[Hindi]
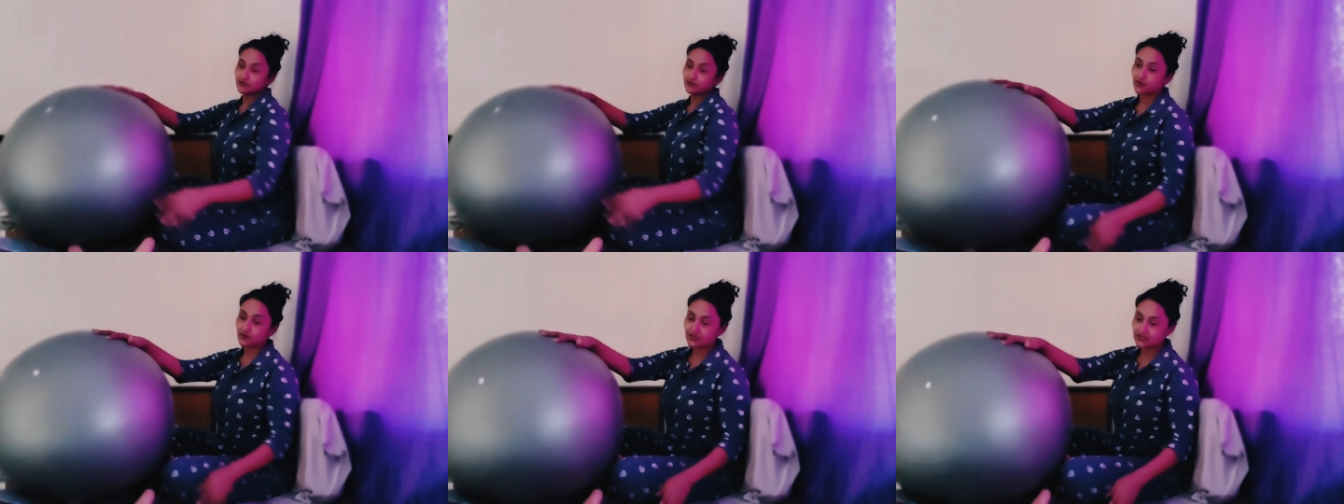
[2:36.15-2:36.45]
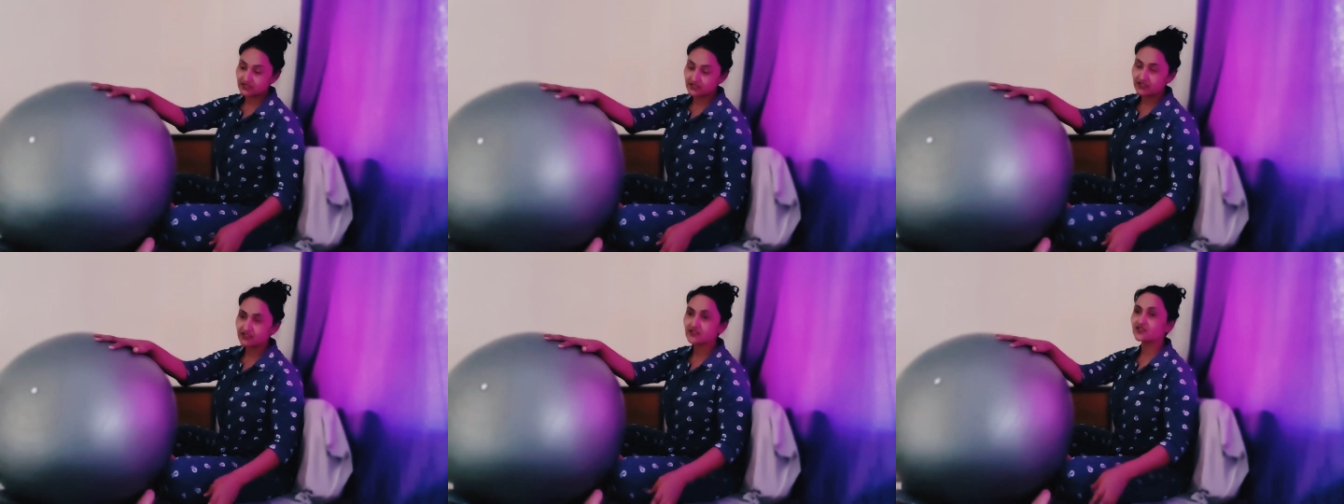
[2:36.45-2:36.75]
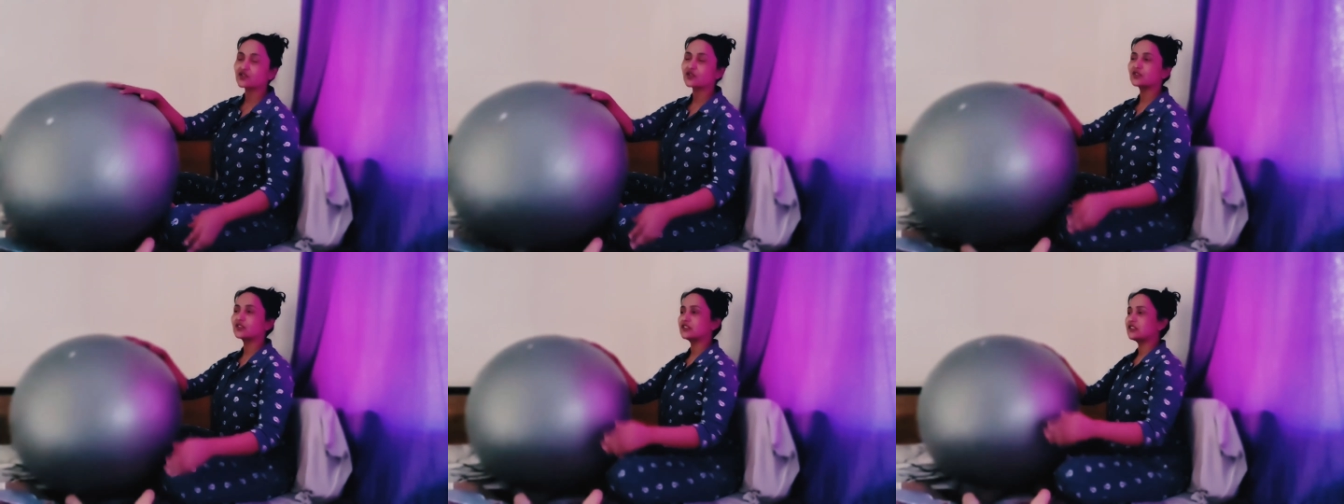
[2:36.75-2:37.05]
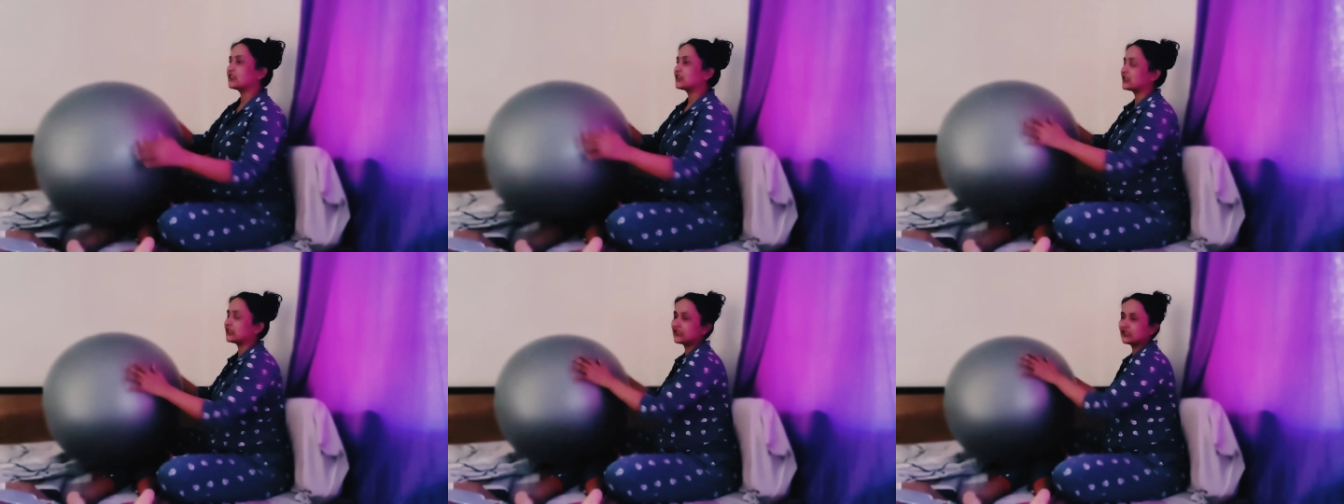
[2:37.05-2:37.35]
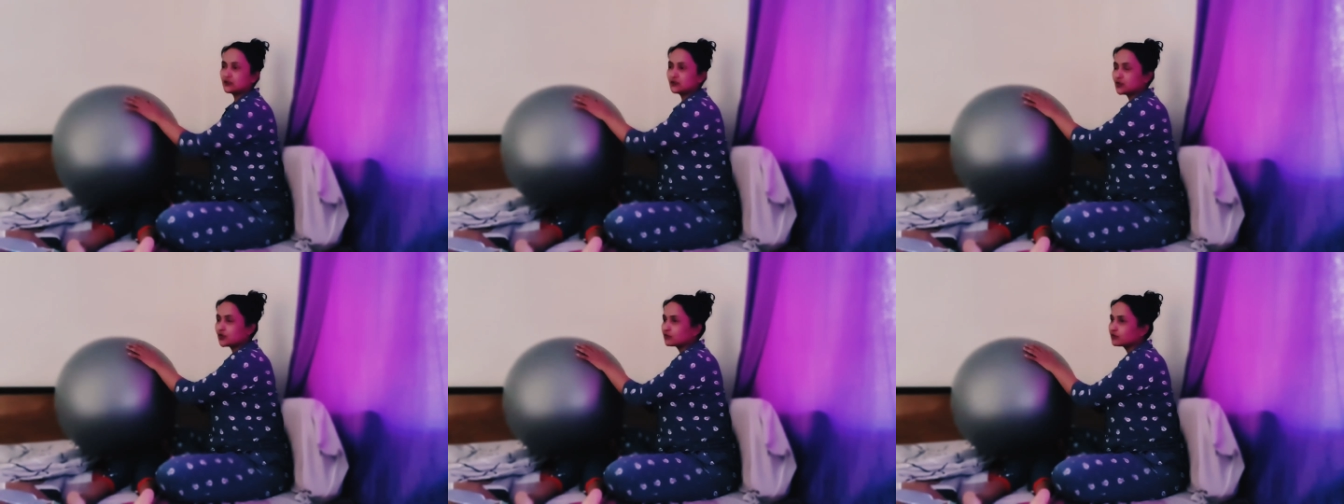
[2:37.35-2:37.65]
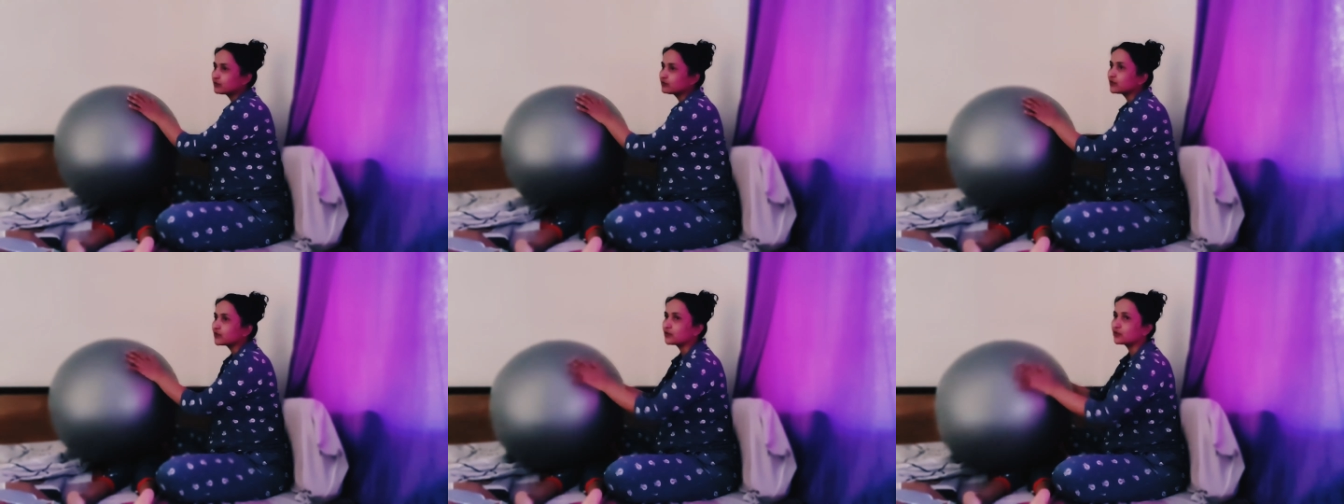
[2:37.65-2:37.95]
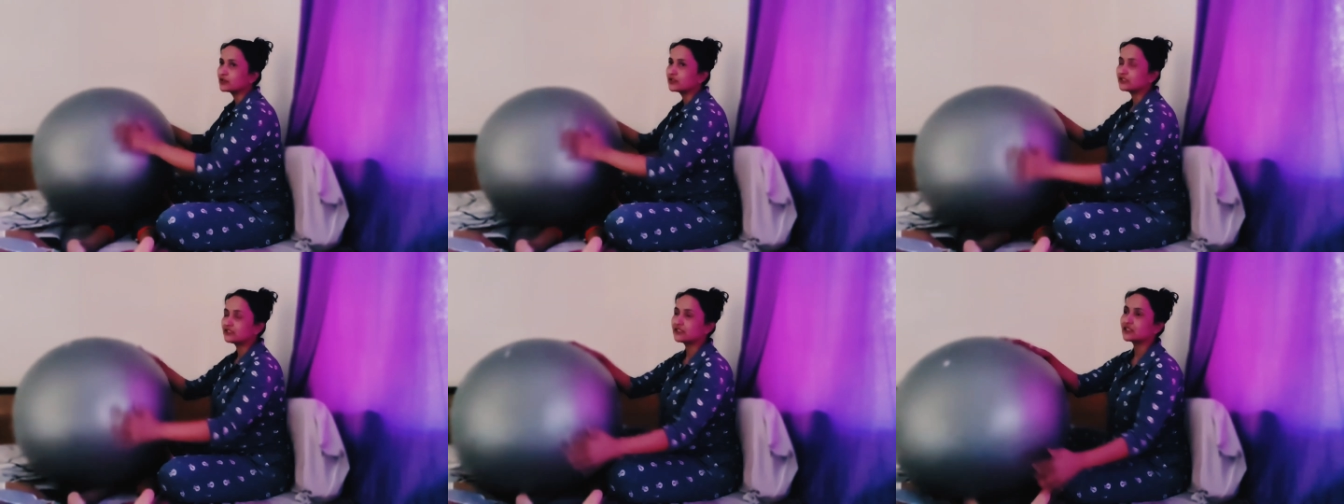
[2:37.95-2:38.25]
प्रोसेसिंग जो होती है इनकी बहुत पुअर
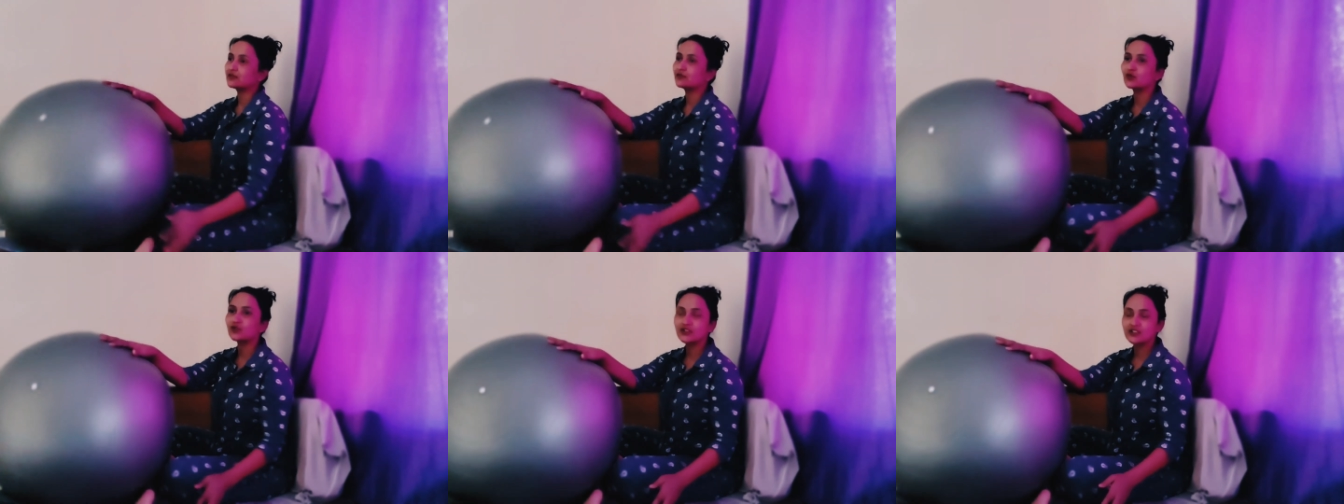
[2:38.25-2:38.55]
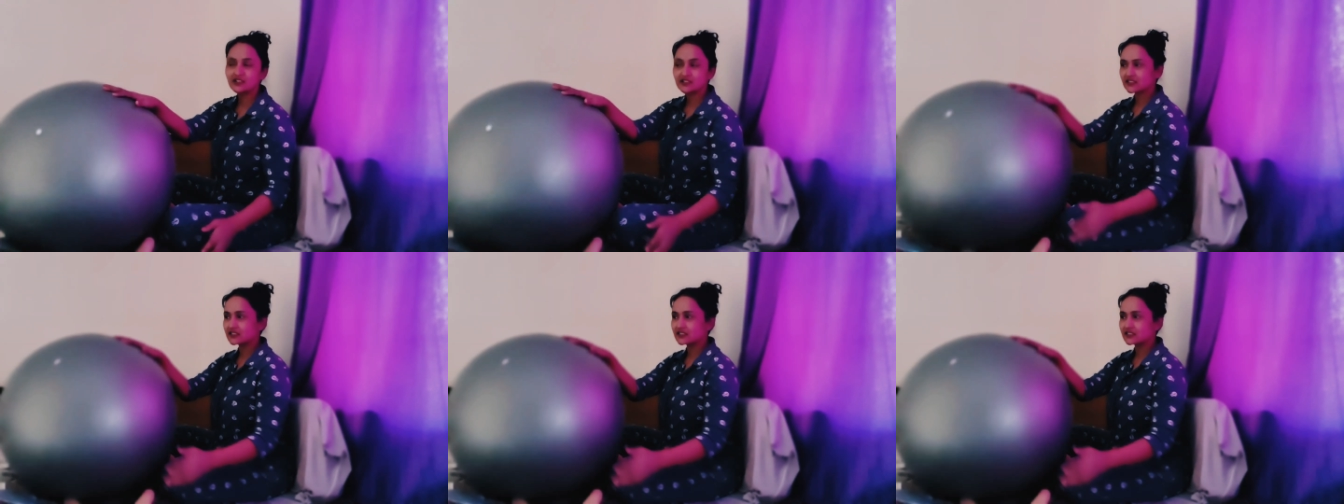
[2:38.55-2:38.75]
होती है मोटर